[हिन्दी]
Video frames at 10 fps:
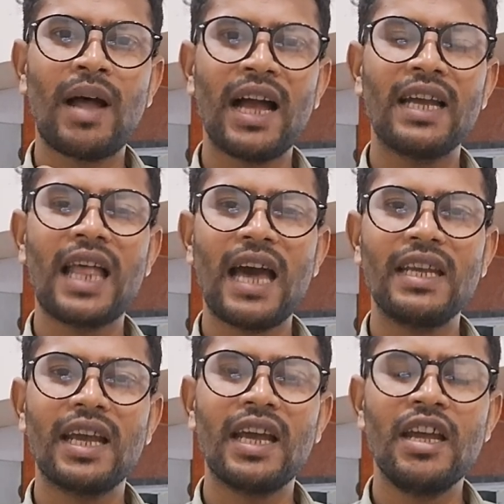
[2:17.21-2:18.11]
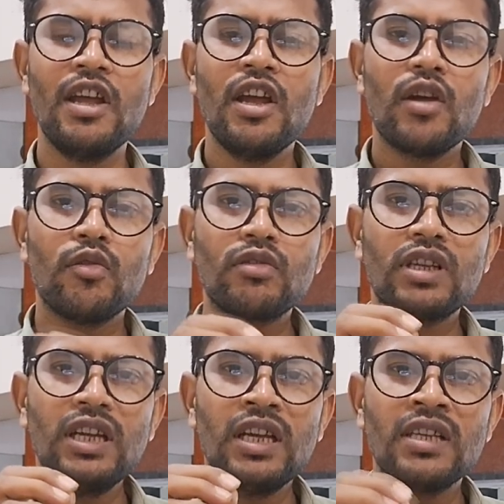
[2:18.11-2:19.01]
भागीदारी है
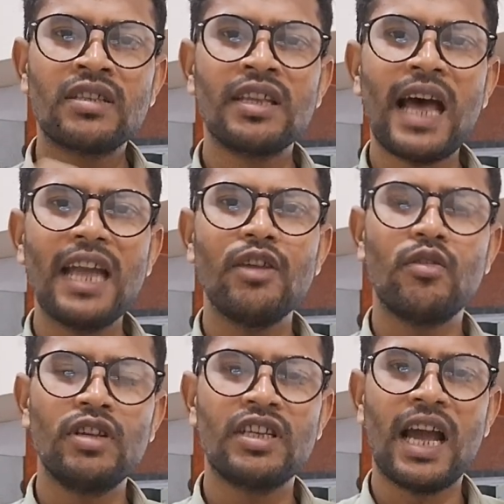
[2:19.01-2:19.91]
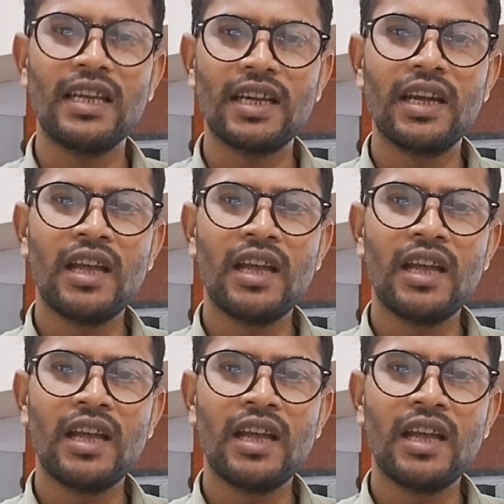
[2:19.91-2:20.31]
उतनी हिस्सेदारी होनी चाहिए